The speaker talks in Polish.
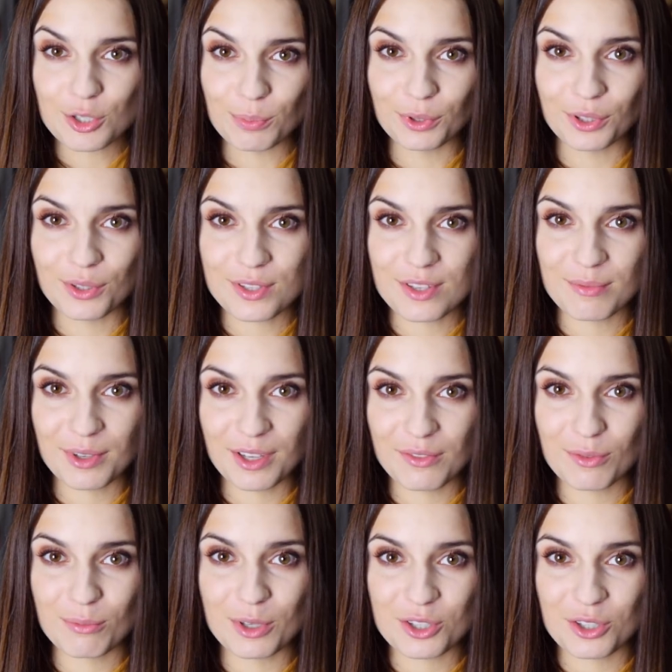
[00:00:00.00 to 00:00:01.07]
Czy podniosę moje
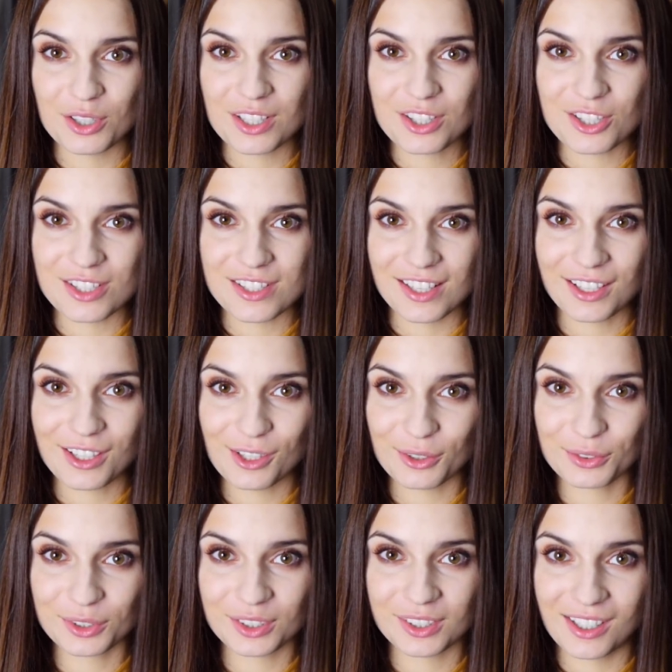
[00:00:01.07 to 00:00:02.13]
wymarzone 300 kg
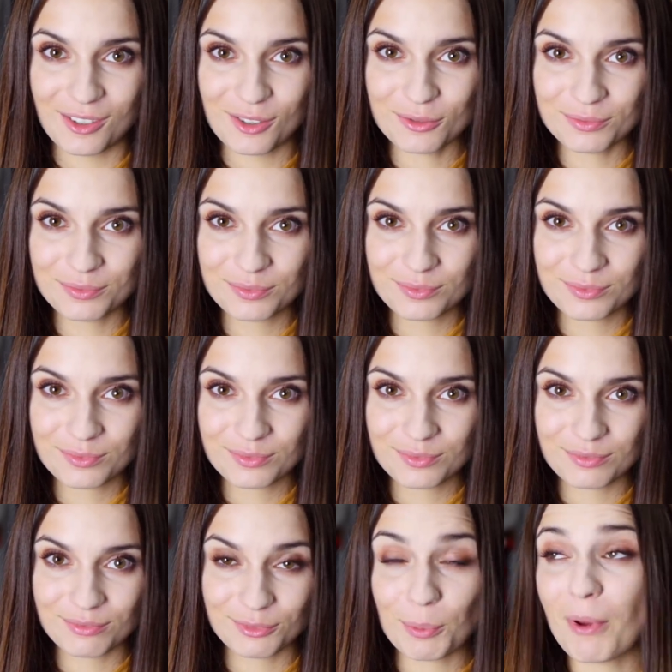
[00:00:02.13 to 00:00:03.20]
w totalu?
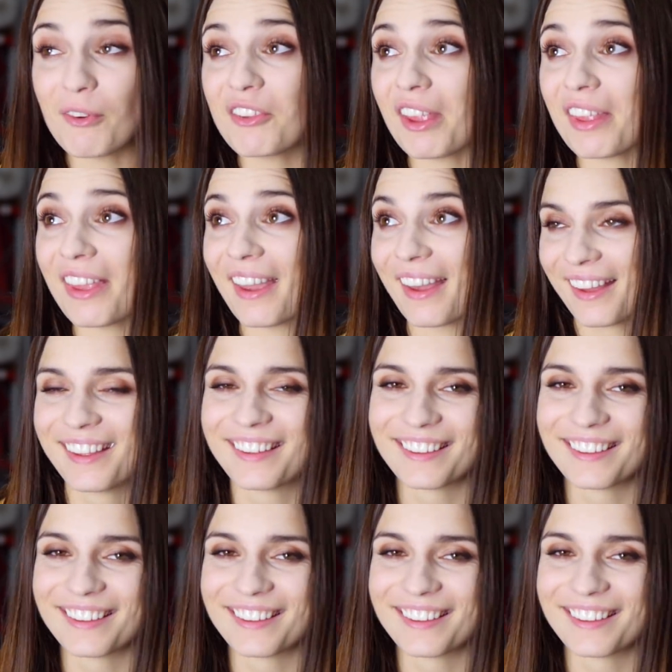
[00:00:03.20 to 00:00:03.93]
No pewnie nie,